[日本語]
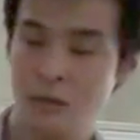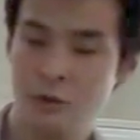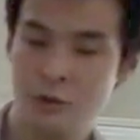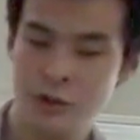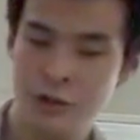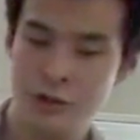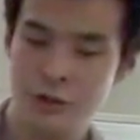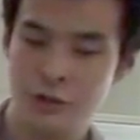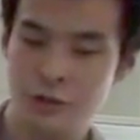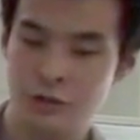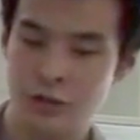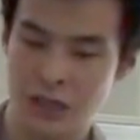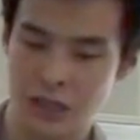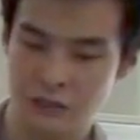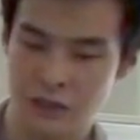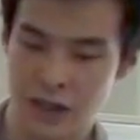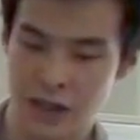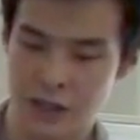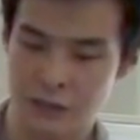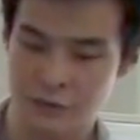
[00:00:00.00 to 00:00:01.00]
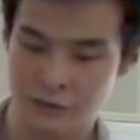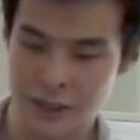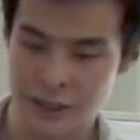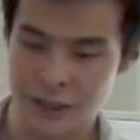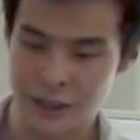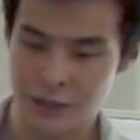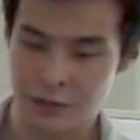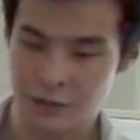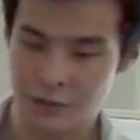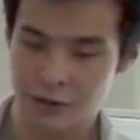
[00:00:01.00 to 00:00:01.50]
後の評価でわかるの
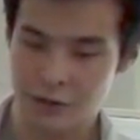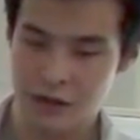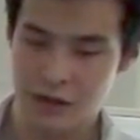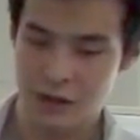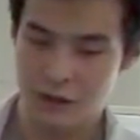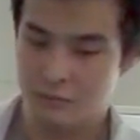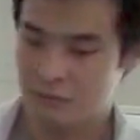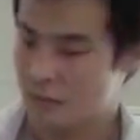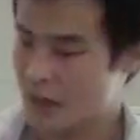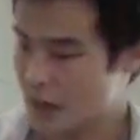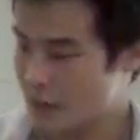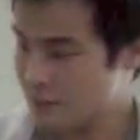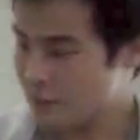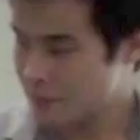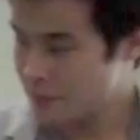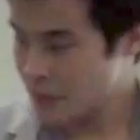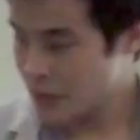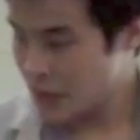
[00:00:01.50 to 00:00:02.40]
ですけど、まあ、